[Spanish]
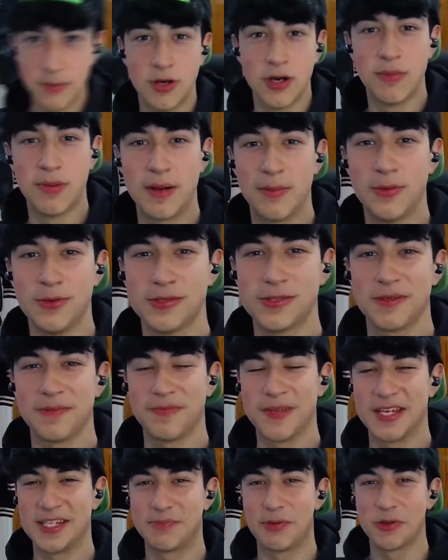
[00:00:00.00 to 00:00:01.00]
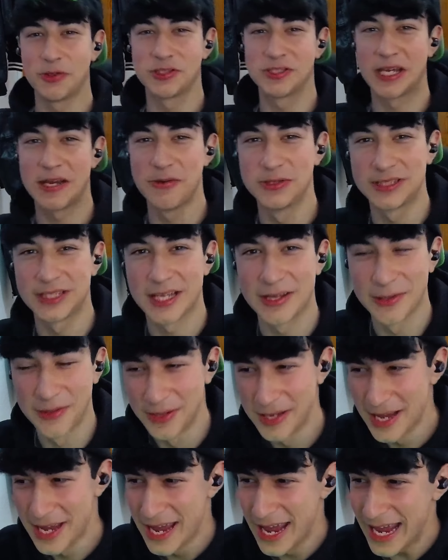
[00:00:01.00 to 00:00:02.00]
Y bueno, papus, espero que os haya
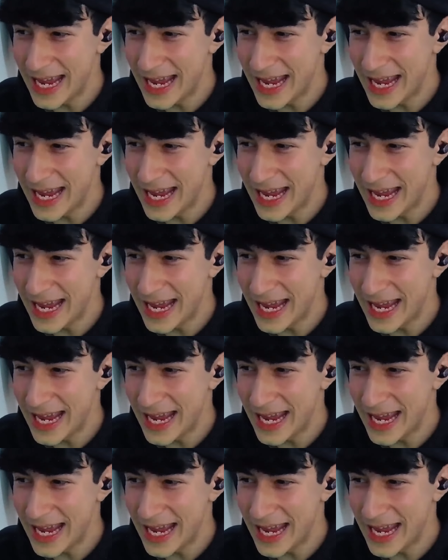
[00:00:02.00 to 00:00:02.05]
gustado